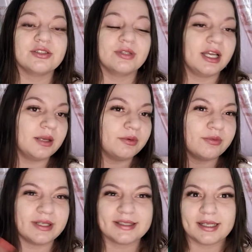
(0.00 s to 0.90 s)
Ajuda a
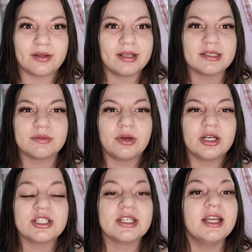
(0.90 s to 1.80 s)
remover as células
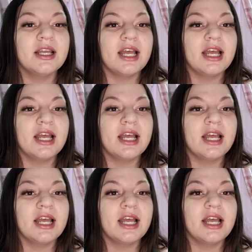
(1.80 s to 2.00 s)
mortas,